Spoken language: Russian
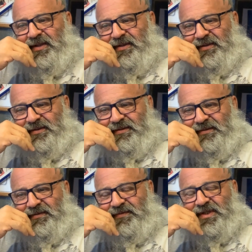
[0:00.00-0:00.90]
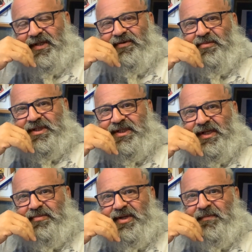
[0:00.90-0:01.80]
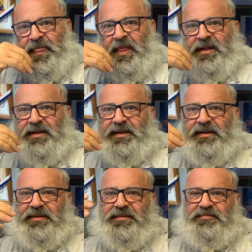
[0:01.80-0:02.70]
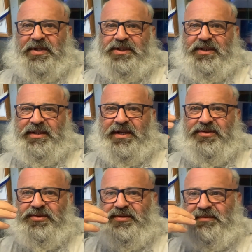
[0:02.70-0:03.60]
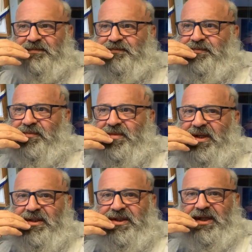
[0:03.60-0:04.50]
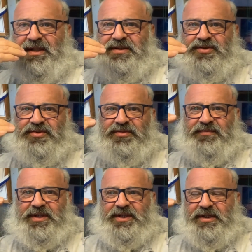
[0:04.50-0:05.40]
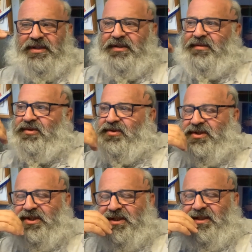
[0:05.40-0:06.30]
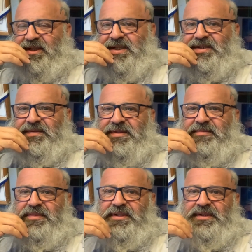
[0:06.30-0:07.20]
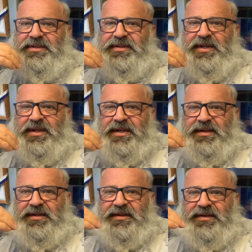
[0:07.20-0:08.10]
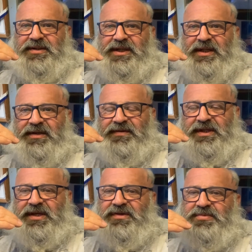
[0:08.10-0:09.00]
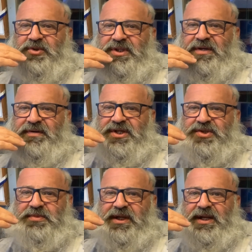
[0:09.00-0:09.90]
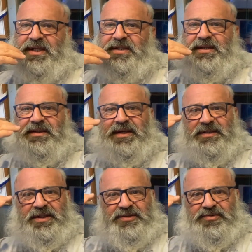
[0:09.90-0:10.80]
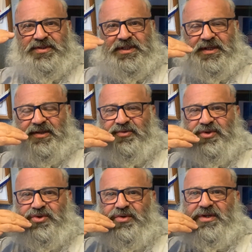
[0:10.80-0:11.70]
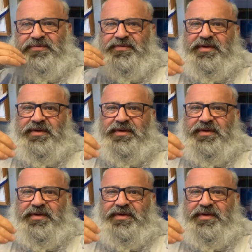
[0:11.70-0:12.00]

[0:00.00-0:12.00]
в силовом экстриме и по толканию гантелей в Айронкинге мы ее сейчас заказываем. И Николай Виткевич, мой товарищ многолетний, когда-то он стоял у истоков